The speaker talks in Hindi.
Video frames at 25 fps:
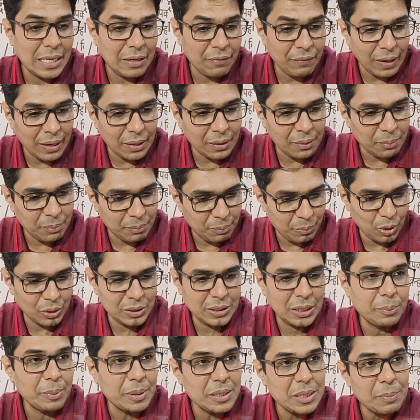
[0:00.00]
इनफैक्ट
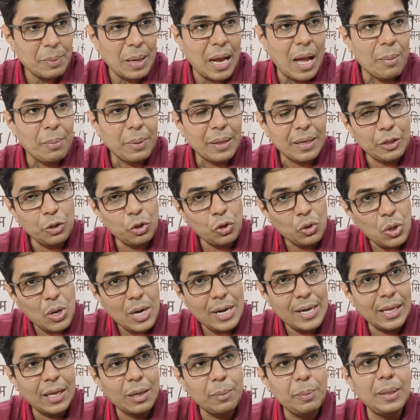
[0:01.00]
प्रोजेक्ट पे जब काम कर रहे थे
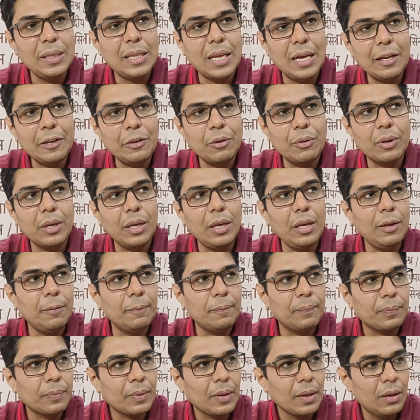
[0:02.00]
तो डर भी था क्योंकि
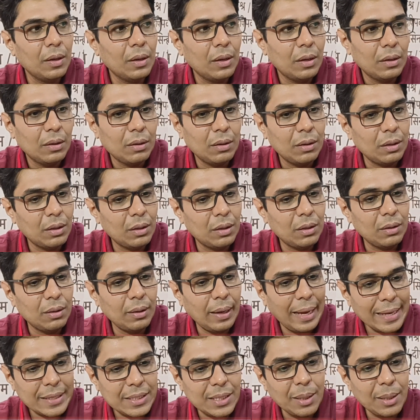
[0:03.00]
आ,